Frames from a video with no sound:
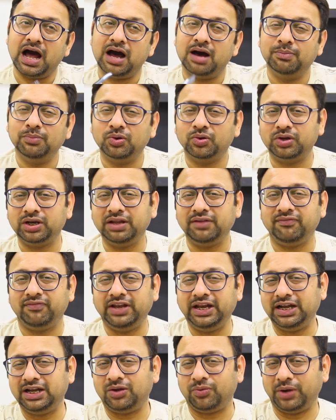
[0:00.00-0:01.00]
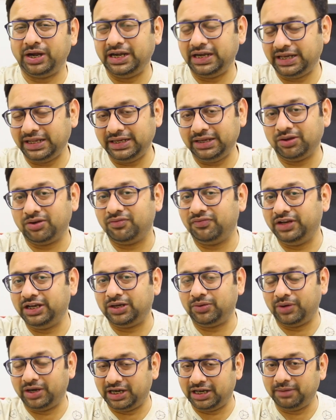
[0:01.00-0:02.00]
हम लोगों ने वी ट्वेंटी और वी
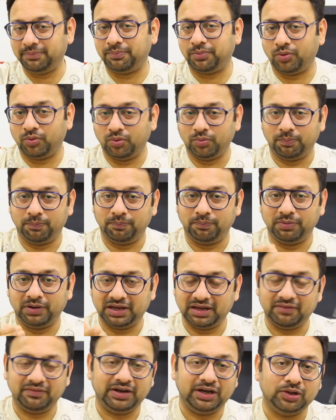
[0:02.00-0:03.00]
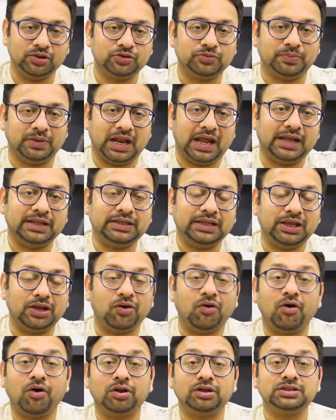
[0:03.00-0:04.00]
ट्वेंटी प्रो के वीडियोस बनाए थे
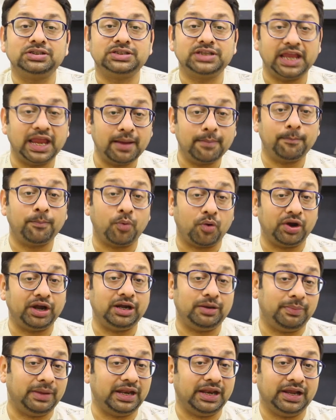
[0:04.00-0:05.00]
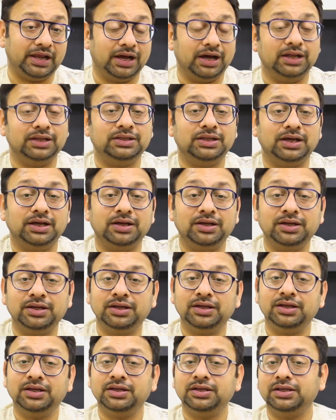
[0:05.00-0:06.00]
और सेम पॉइंट मैंने कहा था
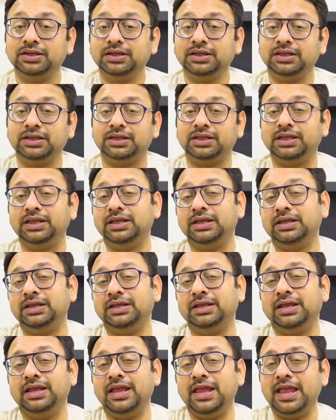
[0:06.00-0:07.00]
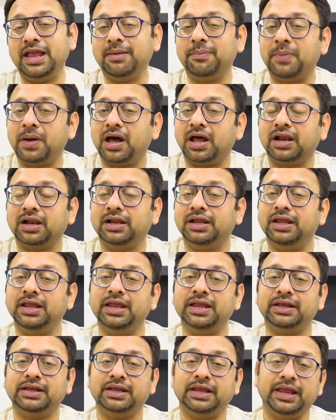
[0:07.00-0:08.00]
कि एक बार
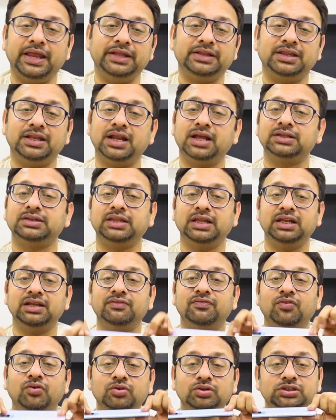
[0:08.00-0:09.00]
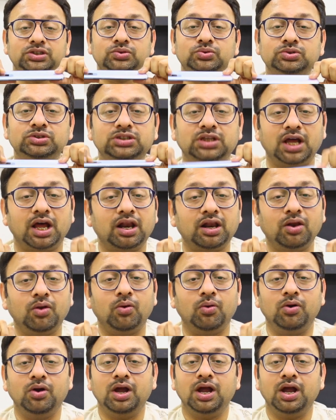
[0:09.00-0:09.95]
एक इतना थिन फ़ोन यूज़ कर लो